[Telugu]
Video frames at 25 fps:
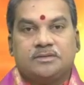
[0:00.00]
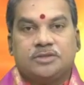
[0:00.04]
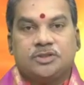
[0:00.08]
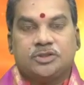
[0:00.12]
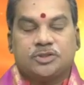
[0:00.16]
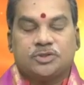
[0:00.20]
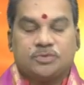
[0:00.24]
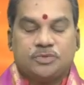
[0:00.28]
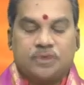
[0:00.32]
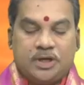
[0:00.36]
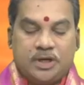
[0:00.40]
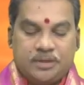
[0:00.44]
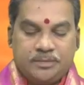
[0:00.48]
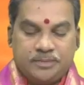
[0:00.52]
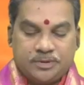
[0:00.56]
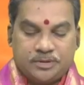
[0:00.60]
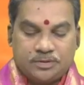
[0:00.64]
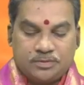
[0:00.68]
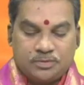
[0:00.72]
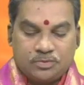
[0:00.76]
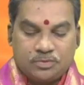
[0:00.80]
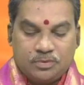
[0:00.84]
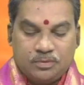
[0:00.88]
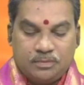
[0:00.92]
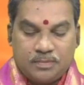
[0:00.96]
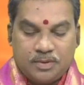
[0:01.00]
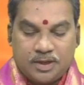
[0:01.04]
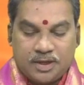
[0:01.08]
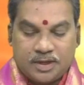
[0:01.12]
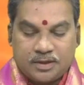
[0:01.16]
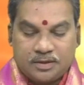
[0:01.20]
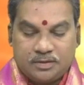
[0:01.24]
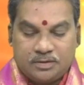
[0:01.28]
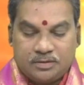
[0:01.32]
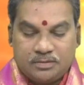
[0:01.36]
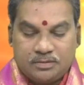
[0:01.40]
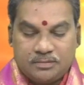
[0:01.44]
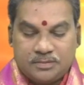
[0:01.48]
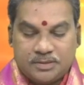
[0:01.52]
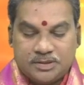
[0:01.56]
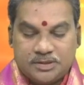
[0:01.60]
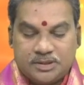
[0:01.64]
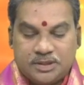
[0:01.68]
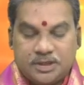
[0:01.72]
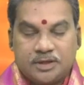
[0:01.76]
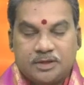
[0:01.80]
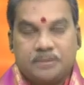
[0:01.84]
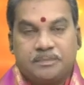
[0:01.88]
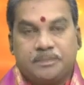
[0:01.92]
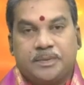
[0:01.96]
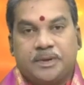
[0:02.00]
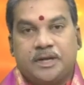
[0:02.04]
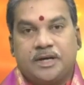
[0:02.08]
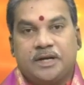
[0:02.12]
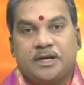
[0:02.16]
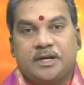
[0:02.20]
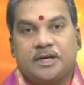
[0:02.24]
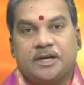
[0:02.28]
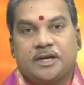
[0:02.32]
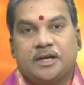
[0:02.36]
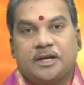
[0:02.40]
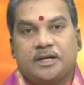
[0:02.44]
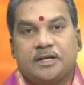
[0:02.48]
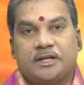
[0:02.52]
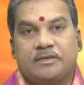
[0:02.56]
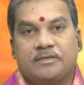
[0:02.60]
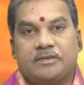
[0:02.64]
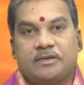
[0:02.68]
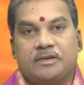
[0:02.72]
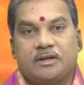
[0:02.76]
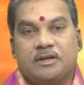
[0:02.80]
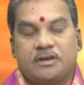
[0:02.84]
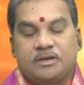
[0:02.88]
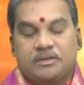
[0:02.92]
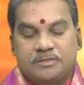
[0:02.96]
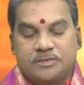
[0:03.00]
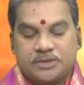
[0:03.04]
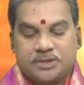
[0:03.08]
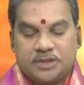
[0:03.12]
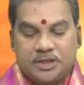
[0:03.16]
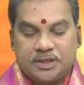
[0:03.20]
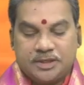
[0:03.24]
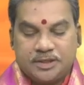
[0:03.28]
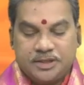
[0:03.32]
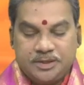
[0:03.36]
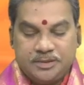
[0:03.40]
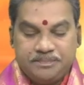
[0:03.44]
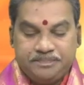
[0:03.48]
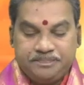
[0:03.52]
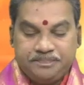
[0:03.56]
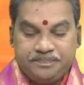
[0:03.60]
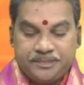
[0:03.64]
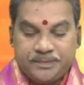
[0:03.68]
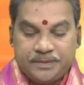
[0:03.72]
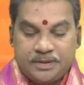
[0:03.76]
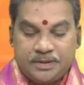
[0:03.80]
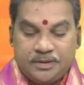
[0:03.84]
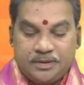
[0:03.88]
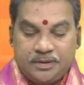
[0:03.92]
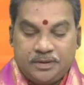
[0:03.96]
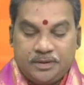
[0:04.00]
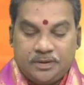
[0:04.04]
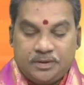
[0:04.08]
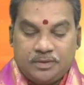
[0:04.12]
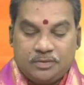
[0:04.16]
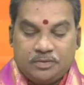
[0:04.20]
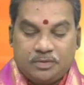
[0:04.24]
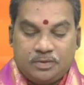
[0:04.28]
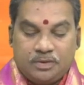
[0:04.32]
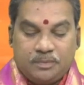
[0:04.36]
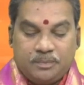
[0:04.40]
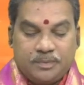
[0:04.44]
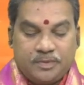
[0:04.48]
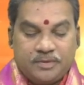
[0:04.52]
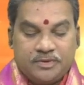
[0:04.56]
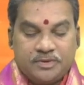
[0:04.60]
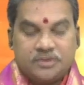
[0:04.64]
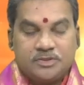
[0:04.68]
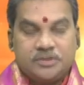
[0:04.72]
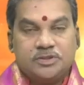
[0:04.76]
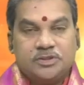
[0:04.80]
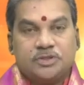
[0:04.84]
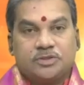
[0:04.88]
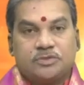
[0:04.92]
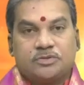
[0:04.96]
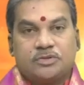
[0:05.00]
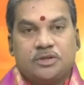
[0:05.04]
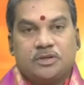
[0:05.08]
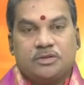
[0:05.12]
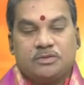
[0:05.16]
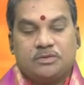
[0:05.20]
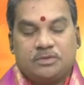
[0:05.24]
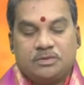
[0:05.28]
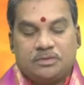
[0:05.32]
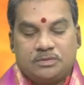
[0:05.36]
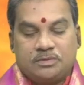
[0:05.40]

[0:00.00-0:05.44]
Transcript: చేసుకునే నిమిత్తం కుంభలగ్నంలో మధ్యాహ్నం పన్నెండు గంటల ఇరవై నాలుగు నిమిషాలకి గృహప్రవేశం చేసుకునే